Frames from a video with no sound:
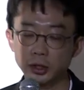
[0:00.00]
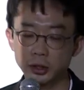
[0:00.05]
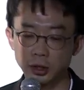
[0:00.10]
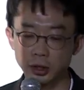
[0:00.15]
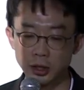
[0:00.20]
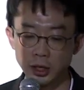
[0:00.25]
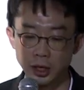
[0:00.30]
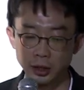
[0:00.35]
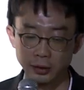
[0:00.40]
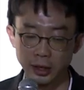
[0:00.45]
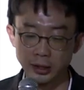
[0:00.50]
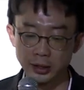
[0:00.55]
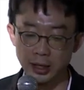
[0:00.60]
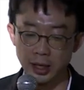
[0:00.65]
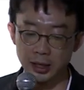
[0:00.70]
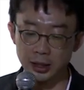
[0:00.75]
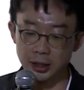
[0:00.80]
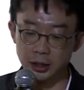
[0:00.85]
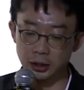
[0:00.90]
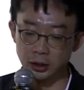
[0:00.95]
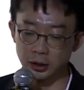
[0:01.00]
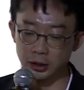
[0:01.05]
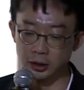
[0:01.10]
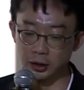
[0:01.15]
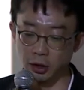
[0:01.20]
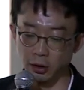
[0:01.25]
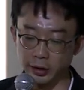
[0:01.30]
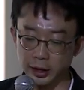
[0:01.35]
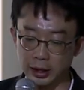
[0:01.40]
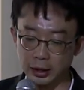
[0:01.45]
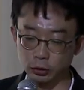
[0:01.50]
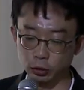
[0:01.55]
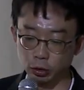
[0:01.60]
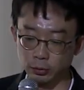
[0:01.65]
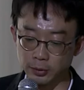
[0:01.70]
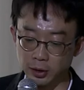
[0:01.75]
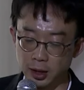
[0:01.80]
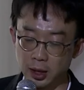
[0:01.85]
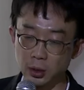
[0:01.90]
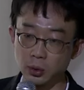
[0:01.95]
그래서 굉장히 그 거래가
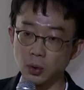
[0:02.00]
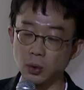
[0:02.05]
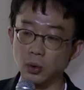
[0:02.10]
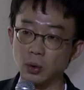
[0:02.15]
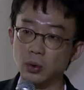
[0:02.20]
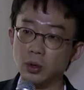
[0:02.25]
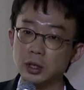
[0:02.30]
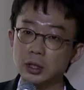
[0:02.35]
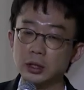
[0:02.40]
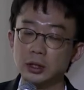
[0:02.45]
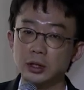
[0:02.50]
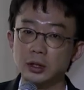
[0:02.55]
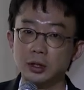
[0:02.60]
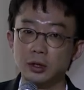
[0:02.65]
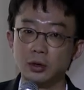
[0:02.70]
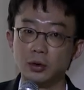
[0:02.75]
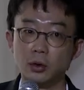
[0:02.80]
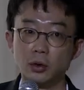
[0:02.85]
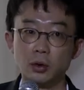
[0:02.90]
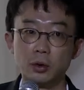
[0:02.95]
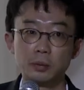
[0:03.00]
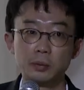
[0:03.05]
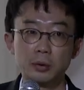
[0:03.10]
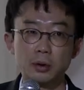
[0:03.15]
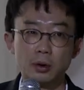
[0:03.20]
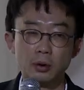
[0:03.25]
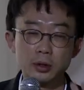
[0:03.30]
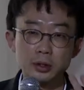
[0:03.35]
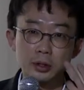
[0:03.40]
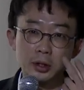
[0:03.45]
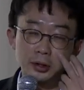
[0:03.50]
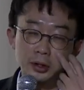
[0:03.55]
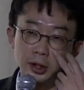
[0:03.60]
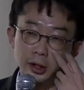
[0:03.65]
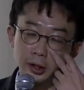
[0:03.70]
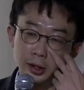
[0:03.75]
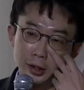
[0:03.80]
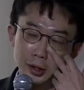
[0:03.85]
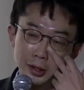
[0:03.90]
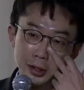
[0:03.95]
투명하고 어, 거기서
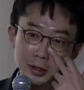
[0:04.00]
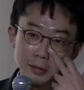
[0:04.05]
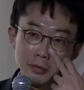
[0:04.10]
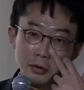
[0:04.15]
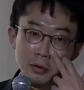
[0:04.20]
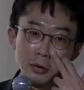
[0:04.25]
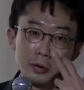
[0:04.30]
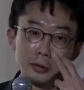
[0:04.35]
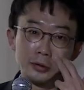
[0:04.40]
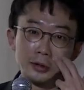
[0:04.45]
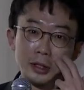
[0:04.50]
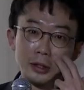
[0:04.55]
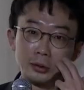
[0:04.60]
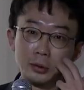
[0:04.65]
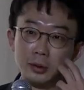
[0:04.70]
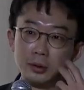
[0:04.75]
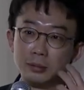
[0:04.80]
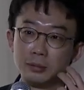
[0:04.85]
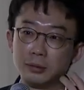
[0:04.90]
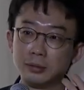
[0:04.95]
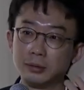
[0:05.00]
제일 뭐 그러니까